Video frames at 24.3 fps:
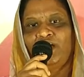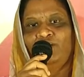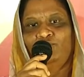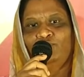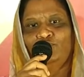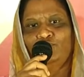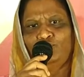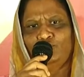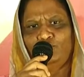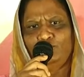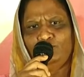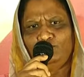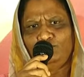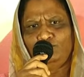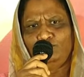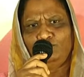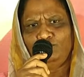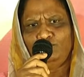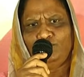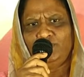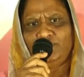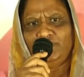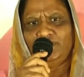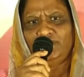அவங்க
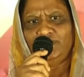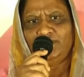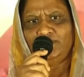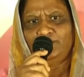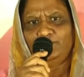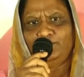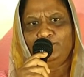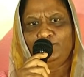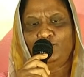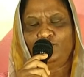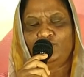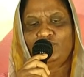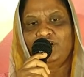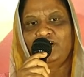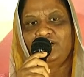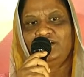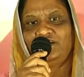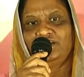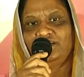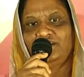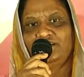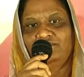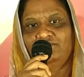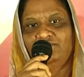ரொம்ப
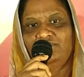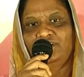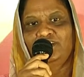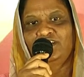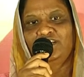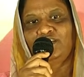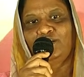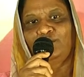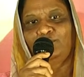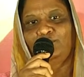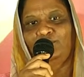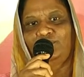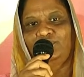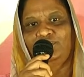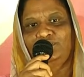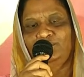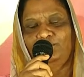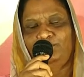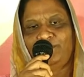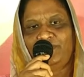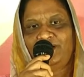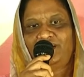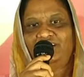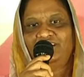போராட்டங்கள் வருகிற பொழுது
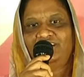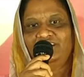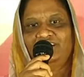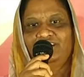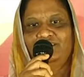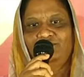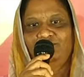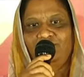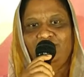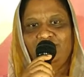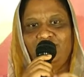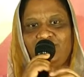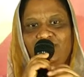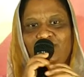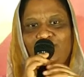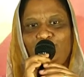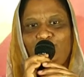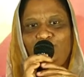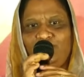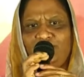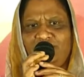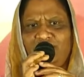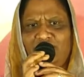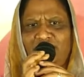பாடுகள் வருகிற
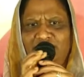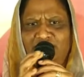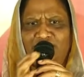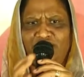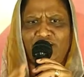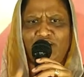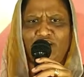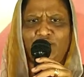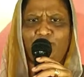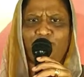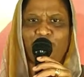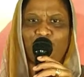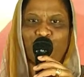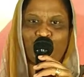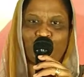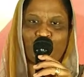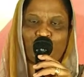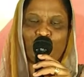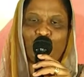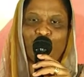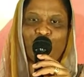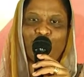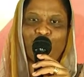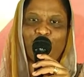பொழுது அதிகமாக
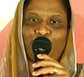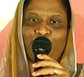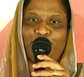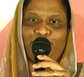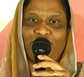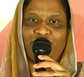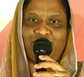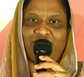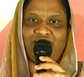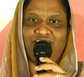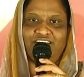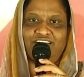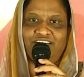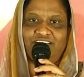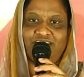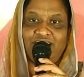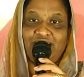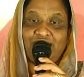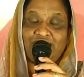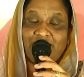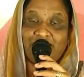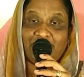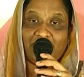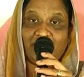சோர்ந்து போகிறார்கள்
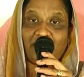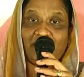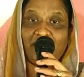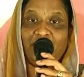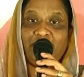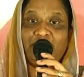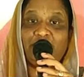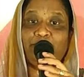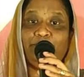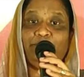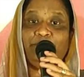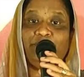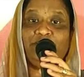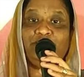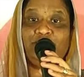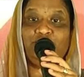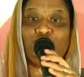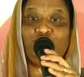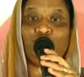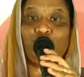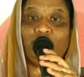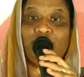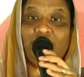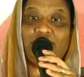நிறைய பேர்
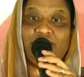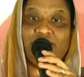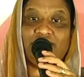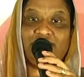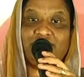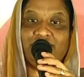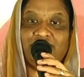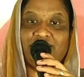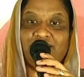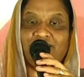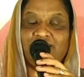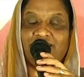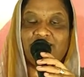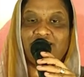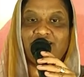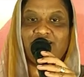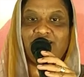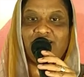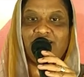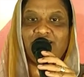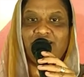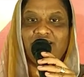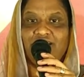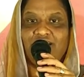சொல்லி நான்
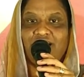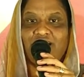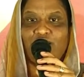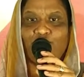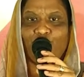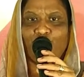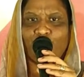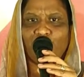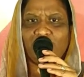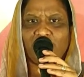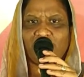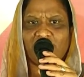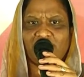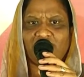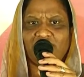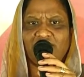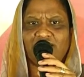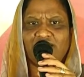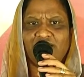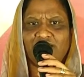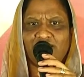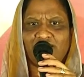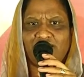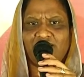கேட்டிருக்கிறேன் ஐயோ
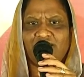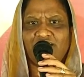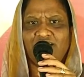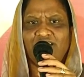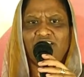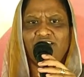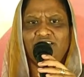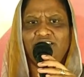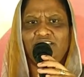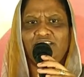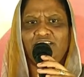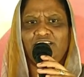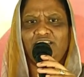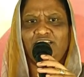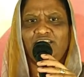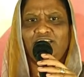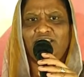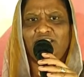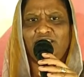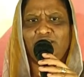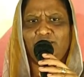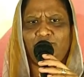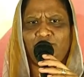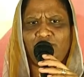எனக்கு என்னன்னே
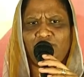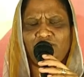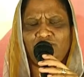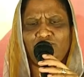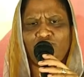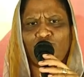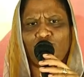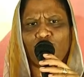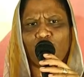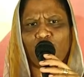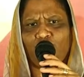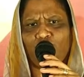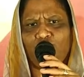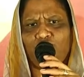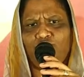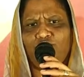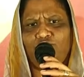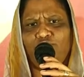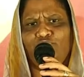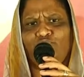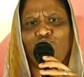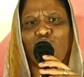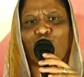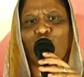தெரியல என் மனசு
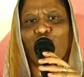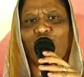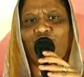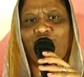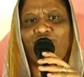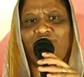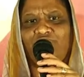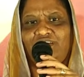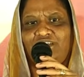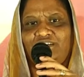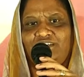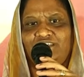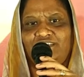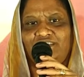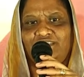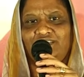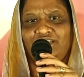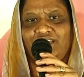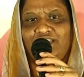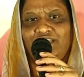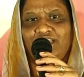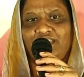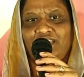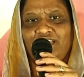ரொம்ப சோர்வாக
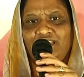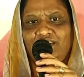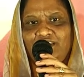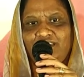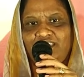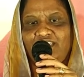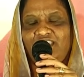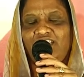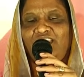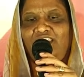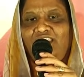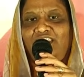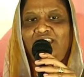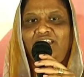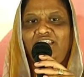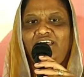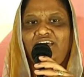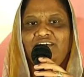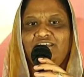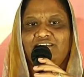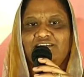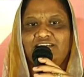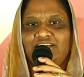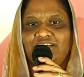இருக்குது எனக்கு
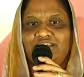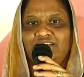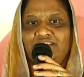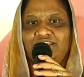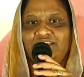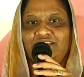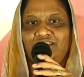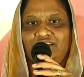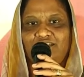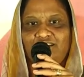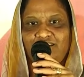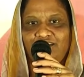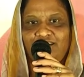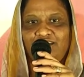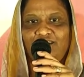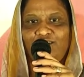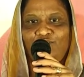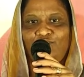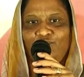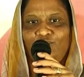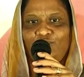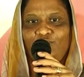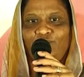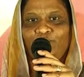எல்லாம் இருக்குது
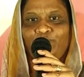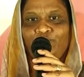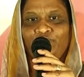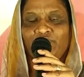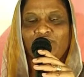ஆனாலும்